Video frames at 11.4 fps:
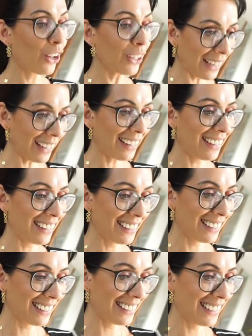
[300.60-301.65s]
Okay?
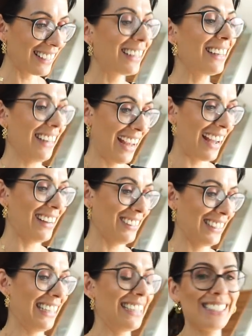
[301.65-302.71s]
Ja,
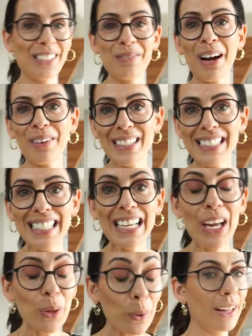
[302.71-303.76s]
okay. So machen wir
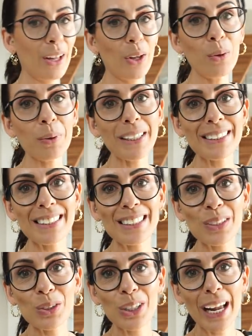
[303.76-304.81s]
es. Übrigens ist
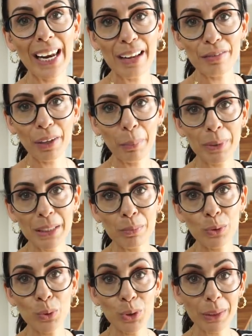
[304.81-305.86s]
es total einfach mit
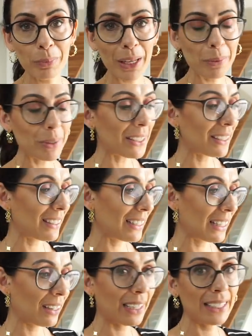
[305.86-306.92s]
dem Nutri-Baby
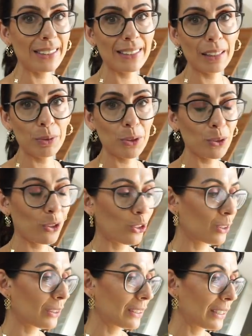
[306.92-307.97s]
alles selbst zu
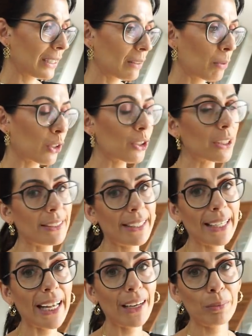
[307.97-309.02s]
kochen. Ich mache euch da
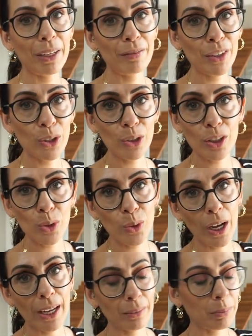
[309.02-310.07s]
sehr gerne mal ein Video dazu.
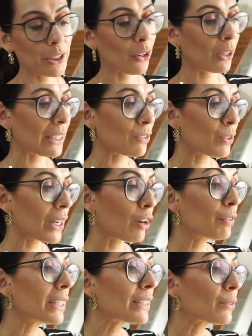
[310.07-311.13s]
Da hatten mich auch ganz viele
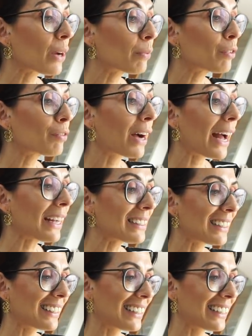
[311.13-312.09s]
auf Instagram gefragt.